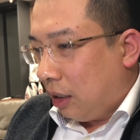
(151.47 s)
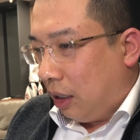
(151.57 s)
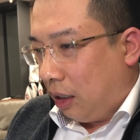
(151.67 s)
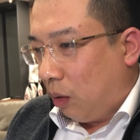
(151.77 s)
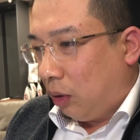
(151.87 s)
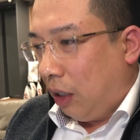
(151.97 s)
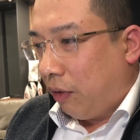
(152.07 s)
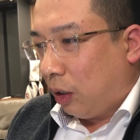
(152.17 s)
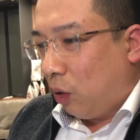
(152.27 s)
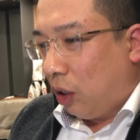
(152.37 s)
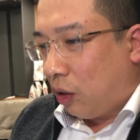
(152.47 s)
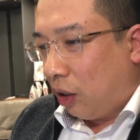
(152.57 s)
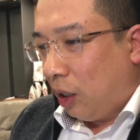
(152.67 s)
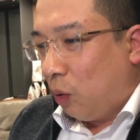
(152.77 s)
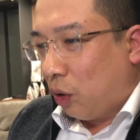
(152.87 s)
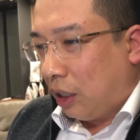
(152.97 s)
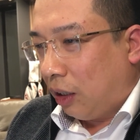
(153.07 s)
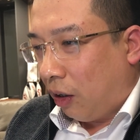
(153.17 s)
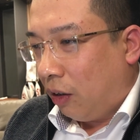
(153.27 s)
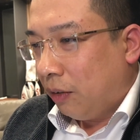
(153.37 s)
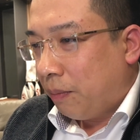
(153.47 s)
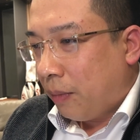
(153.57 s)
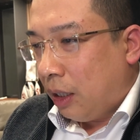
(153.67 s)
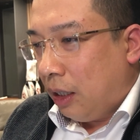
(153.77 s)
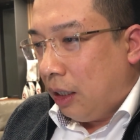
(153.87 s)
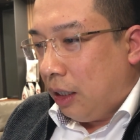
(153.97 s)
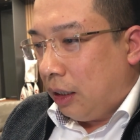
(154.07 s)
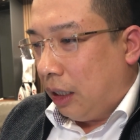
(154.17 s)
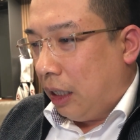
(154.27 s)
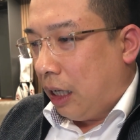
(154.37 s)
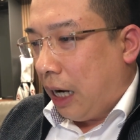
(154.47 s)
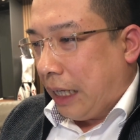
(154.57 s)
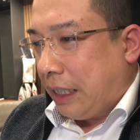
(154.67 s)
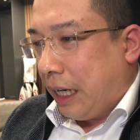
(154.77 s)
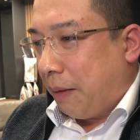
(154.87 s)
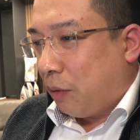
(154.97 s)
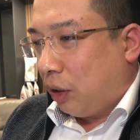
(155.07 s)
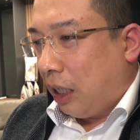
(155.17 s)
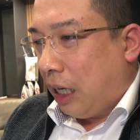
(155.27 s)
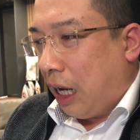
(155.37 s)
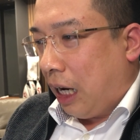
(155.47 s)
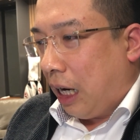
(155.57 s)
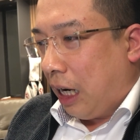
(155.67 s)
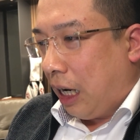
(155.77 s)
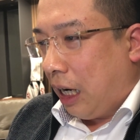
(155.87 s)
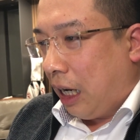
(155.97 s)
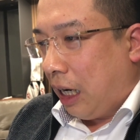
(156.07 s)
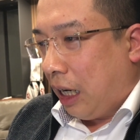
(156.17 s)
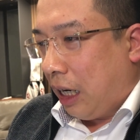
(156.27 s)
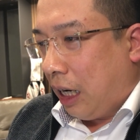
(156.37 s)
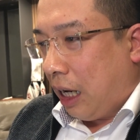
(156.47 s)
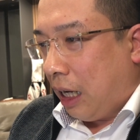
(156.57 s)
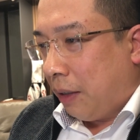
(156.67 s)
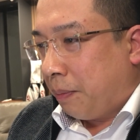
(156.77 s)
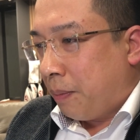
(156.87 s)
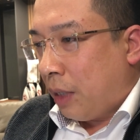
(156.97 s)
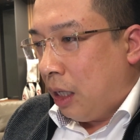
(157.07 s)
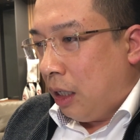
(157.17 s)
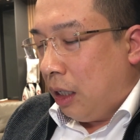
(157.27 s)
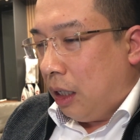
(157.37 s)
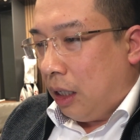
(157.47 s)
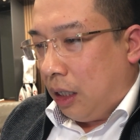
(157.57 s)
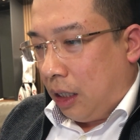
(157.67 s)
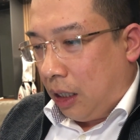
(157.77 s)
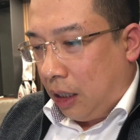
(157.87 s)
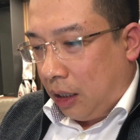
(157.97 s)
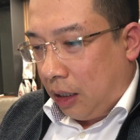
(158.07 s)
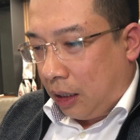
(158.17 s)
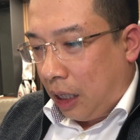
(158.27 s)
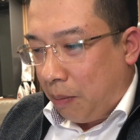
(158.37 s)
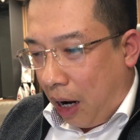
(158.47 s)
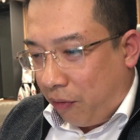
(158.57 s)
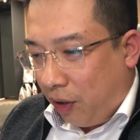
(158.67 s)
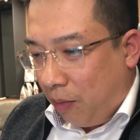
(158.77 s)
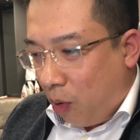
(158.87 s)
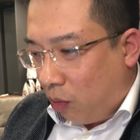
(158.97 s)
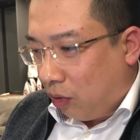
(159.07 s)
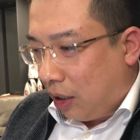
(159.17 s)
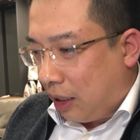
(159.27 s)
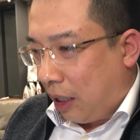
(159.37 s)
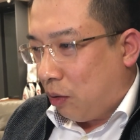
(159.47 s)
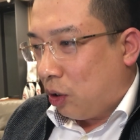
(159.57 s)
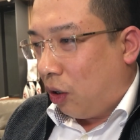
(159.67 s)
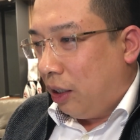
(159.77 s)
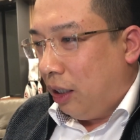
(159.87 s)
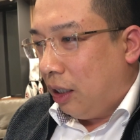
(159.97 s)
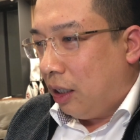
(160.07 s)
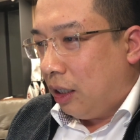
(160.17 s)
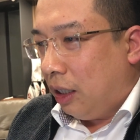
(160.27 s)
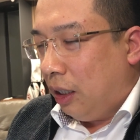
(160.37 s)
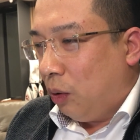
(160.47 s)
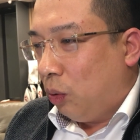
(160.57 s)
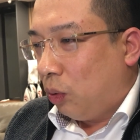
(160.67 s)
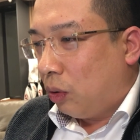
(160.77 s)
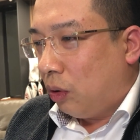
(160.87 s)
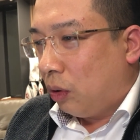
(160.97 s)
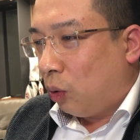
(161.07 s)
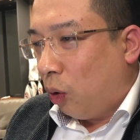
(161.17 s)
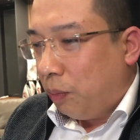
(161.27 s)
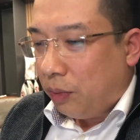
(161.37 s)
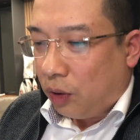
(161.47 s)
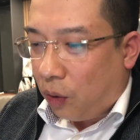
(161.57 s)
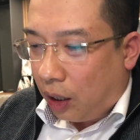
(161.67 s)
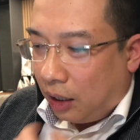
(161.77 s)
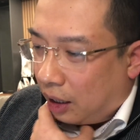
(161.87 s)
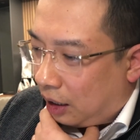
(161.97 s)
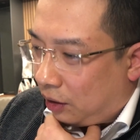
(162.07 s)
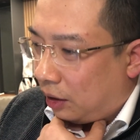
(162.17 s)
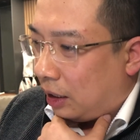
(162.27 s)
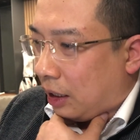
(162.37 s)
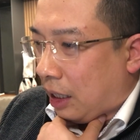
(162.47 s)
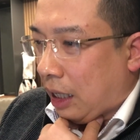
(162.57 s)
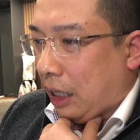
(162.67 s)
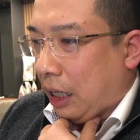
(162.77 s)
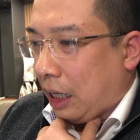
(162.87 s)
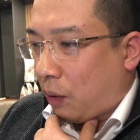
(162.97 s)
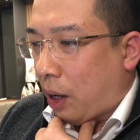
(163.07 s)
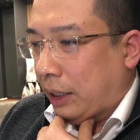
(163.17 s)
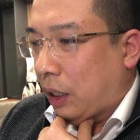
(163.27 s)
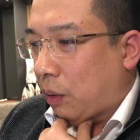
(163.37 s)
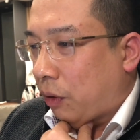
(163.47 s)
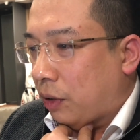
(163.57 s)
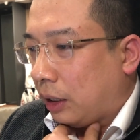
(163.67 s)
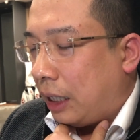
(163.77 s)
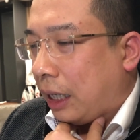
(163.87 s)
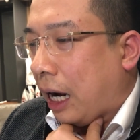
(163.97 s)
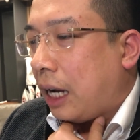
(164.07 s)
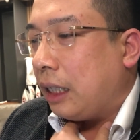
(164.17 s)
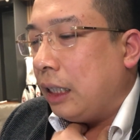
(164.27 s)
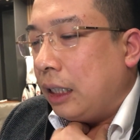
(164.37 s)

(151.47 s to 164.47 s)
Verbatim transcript: Thì thông tin về tôi thì có đầy đủ trên đó. Thì uh, anh chị em có thể là là là là là, là uh, kết bạn Facebook này theo dõi uh, YouTube hoặc là có thể là là là qua nhiều cái phương tiện khác